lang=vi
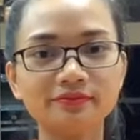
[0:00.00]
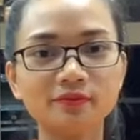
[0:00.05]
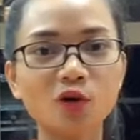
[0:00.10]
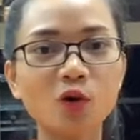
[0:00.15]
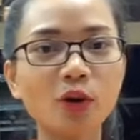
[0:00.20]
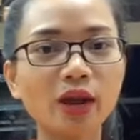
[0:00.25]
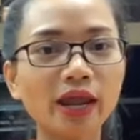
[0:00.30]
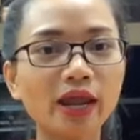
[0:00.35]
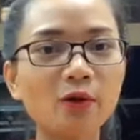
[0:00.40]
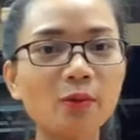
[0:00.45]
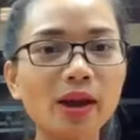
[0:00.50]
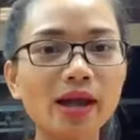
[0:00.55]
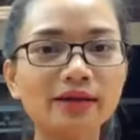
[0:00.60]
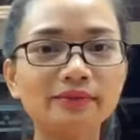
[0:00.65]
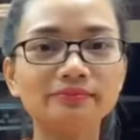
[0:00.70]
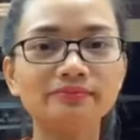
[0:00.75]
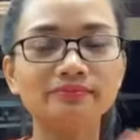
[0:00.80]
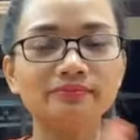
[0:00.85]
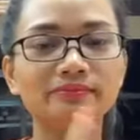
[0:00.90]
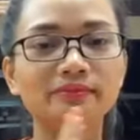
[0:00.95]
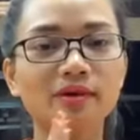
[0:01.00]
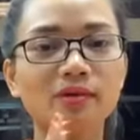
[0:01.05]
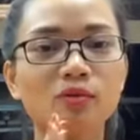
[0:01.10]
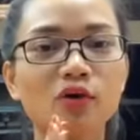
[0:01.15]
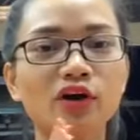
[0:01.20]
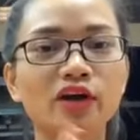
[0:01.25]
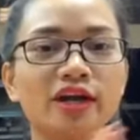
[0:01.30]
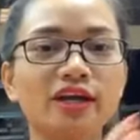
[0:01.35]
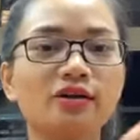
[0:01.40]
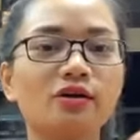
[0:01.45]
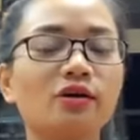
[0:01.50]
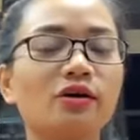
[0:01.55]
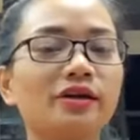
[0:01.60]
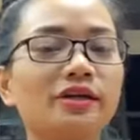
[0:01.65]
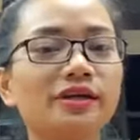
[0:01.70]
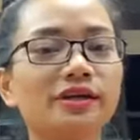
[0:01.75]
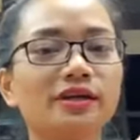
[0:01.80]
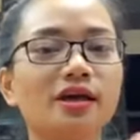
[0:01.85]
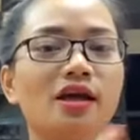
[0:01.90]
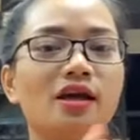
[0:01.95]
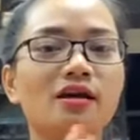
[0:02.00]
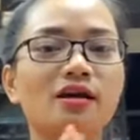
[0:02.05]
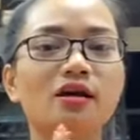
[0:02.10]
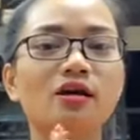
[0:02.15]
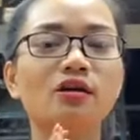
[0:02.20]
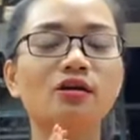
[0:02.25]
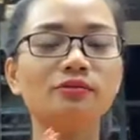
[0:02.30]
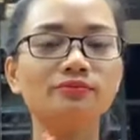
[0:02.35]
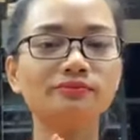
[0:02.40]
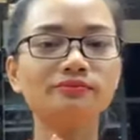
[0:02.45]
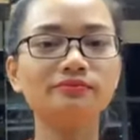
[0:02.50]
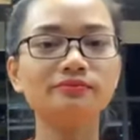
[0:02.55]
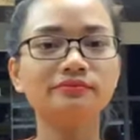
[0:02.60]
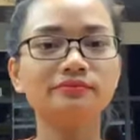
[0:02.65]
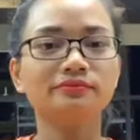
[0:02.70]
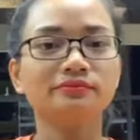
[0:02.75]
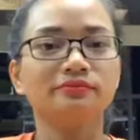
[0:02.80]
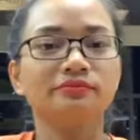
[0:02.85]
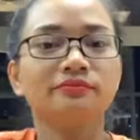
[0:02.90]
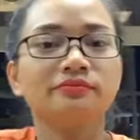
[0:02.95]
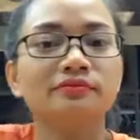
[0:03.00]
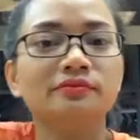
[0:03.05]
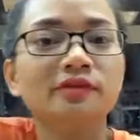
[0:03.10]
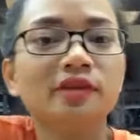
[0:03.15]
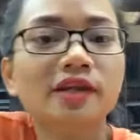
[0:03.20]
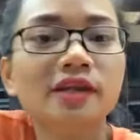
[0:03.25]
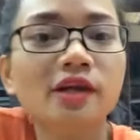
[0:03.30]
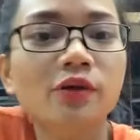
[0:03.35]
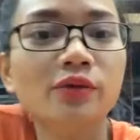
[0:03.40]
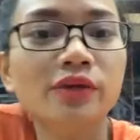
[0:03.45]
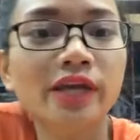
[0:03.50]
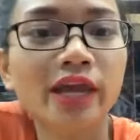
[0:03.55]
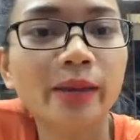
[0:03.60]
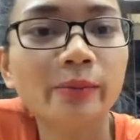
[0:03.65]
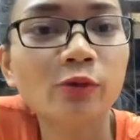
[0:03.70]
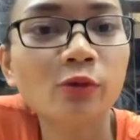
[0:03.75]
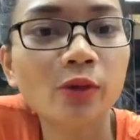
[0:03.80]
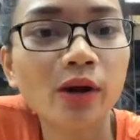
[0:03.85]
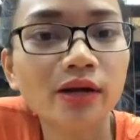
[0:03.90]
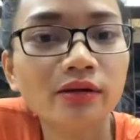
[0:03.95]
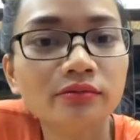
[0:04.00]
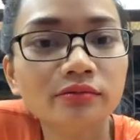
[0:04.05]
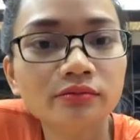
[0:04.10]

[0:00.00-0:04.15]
Ok không ạ? Mọi người có hiểu ý em không ạ?